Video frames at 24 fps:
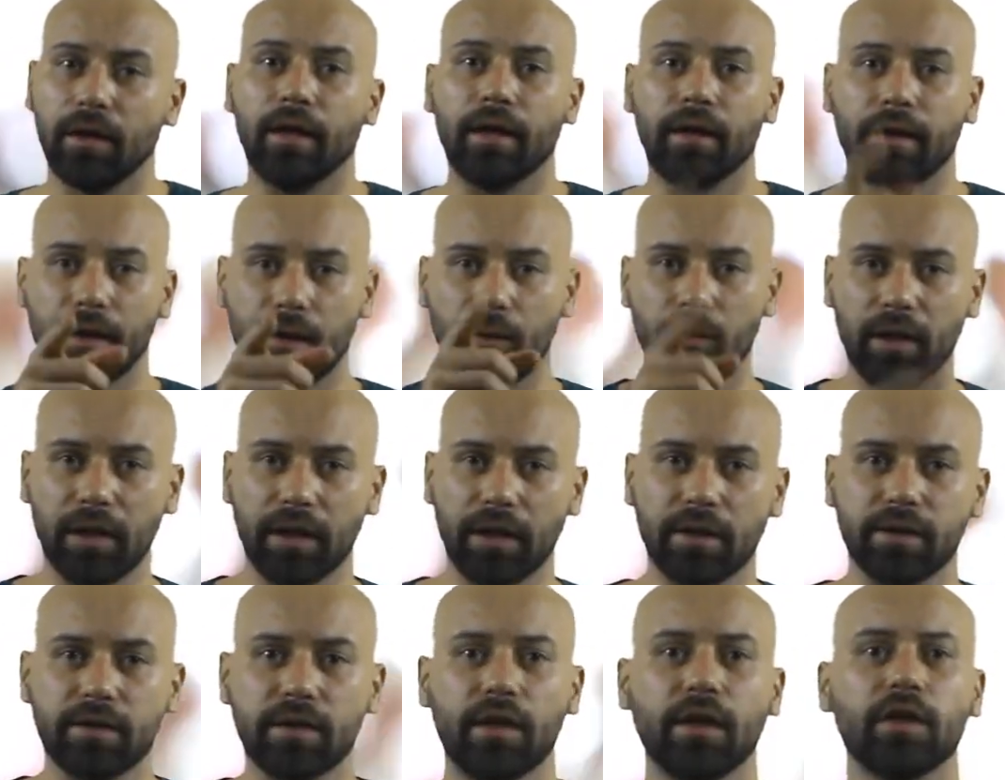Recuerda
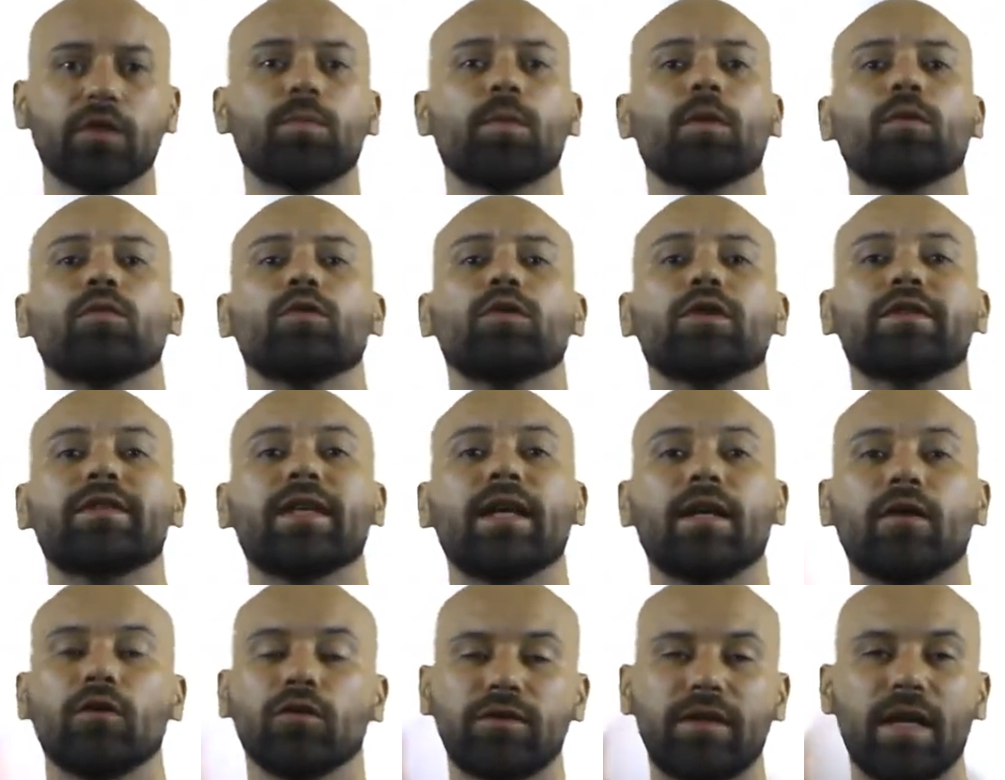que si quieres profundizar
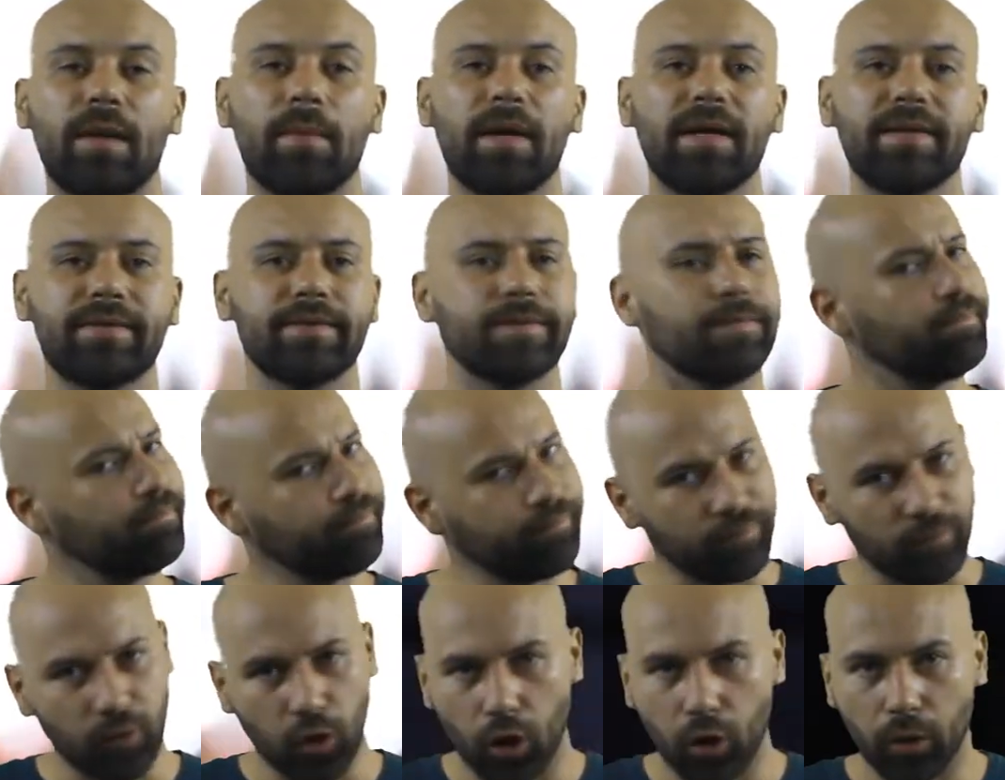en los temas,
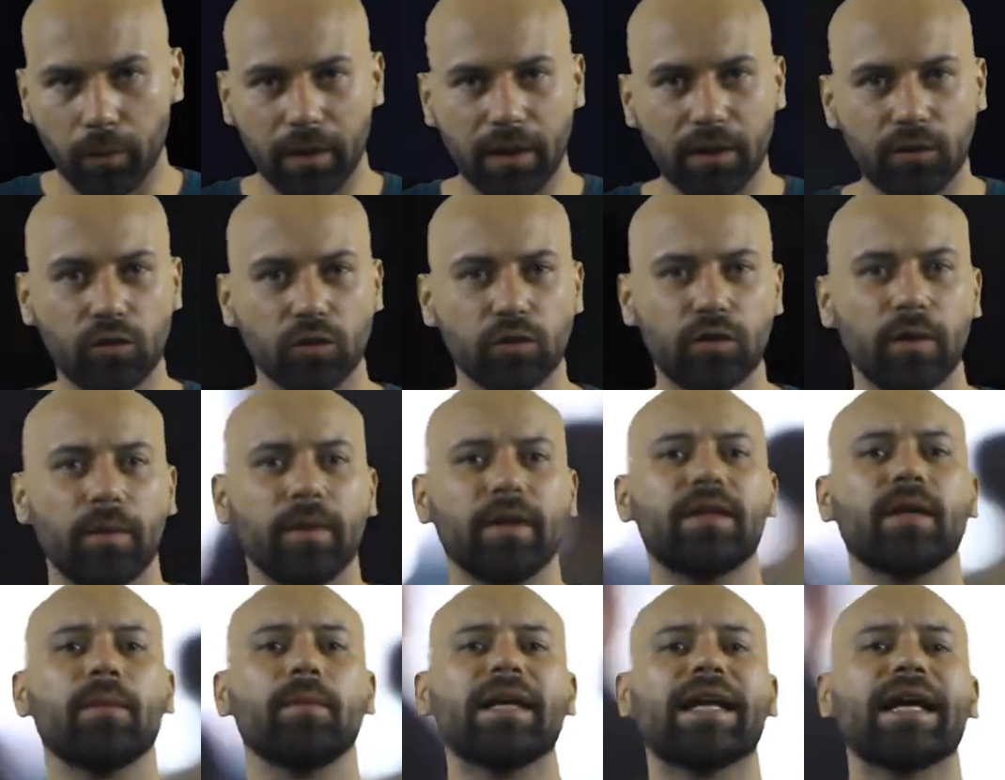no olvides
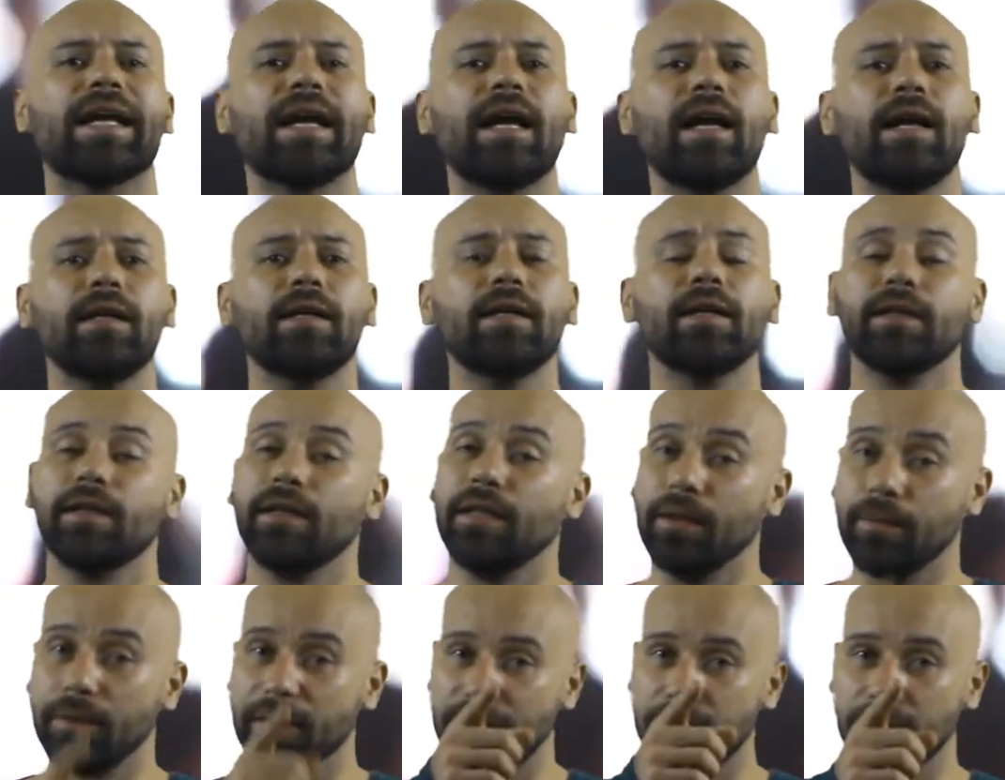suscribirte a mi canal
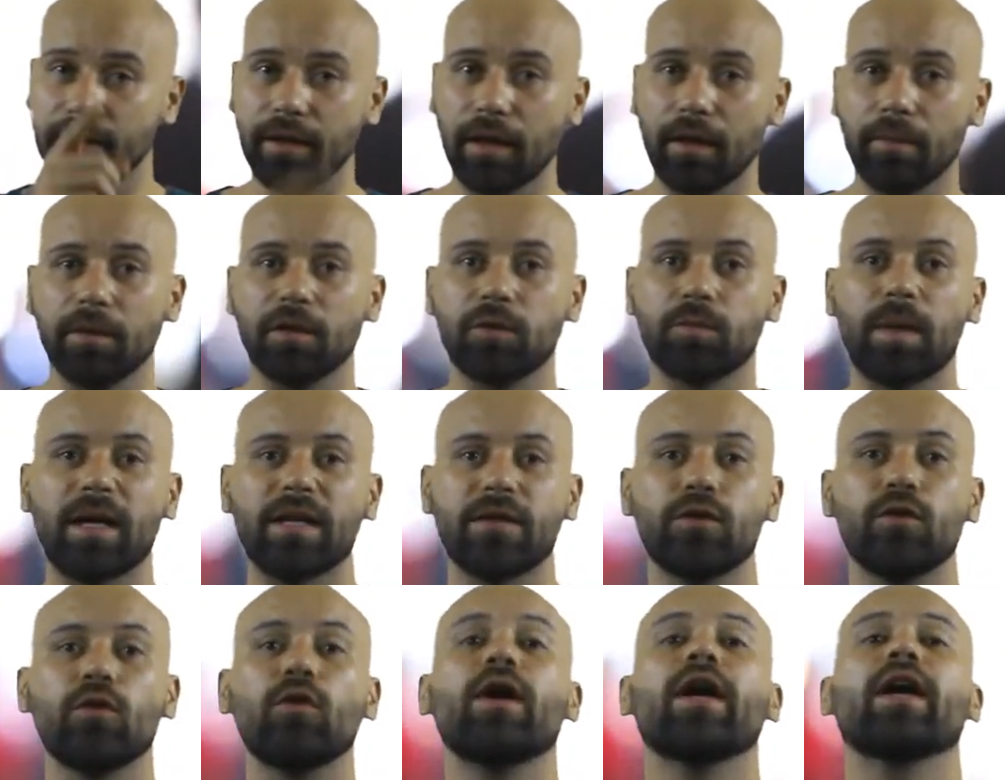y visitar mi
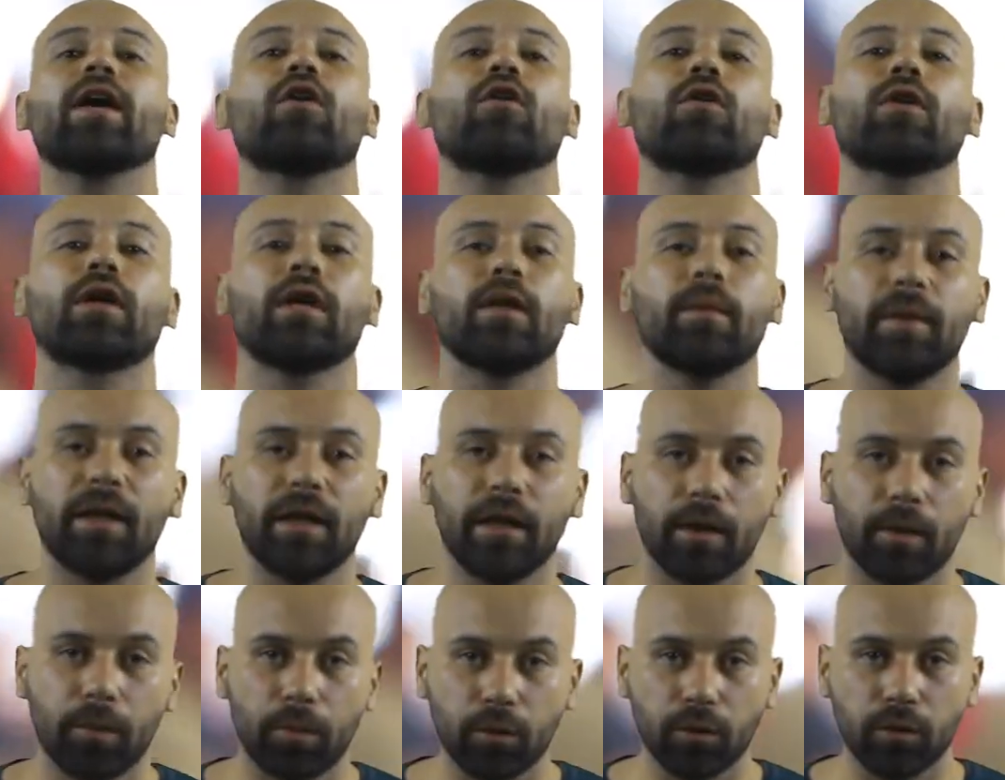espacio en
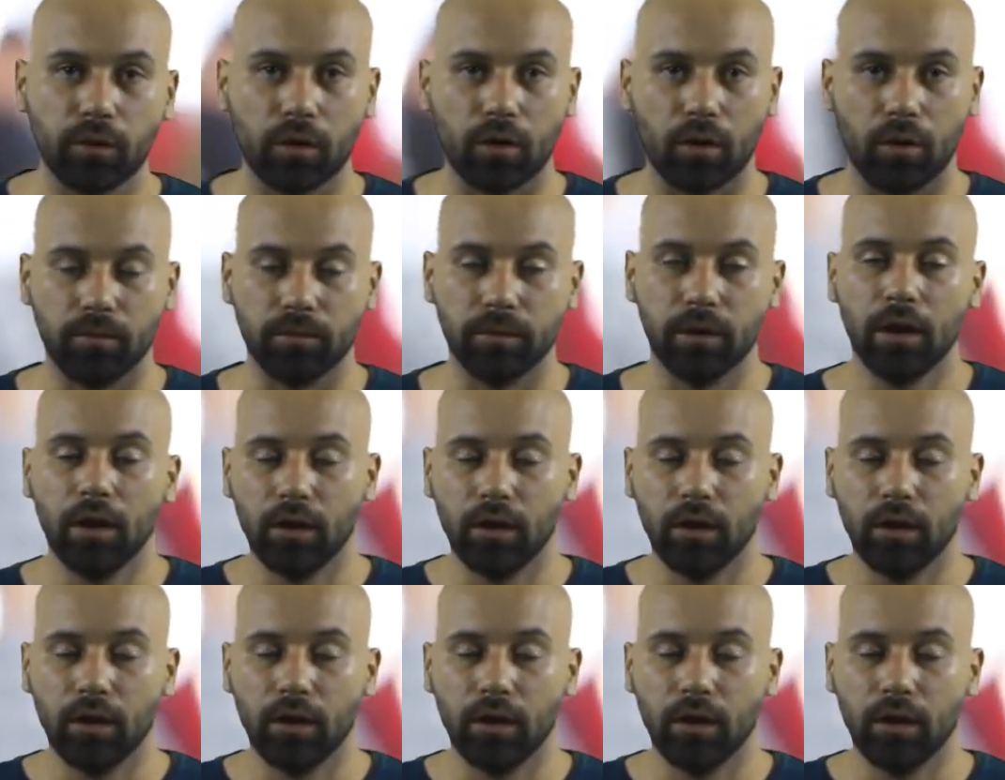JorgeMeregui.com.